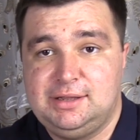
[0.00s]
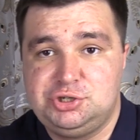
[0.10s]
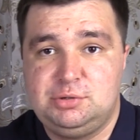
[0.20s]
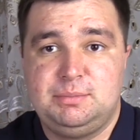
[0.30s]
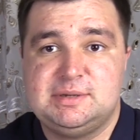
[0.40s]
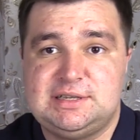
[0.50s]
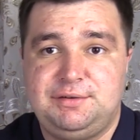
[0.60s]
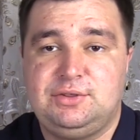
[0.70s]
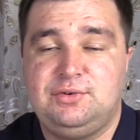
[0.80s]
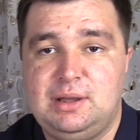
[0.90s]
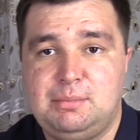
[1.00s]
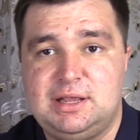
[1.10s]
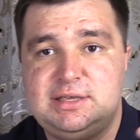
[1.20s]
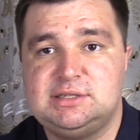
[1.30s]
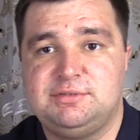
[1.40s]
На что мы посоветовали
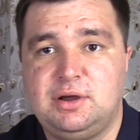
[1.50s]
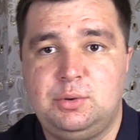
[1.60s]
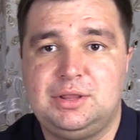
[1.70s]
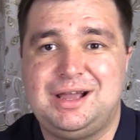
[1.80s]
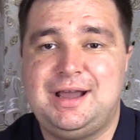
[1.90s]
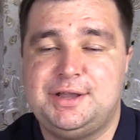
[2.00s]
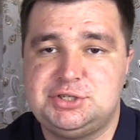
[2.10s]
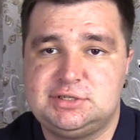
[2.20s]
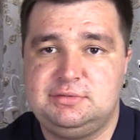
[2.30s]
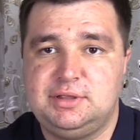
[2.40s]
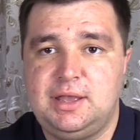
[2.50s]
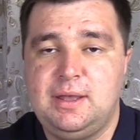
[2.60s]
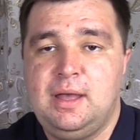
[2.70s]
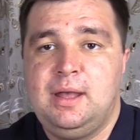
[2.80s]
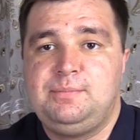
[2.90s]
обратиться в какой-то качественный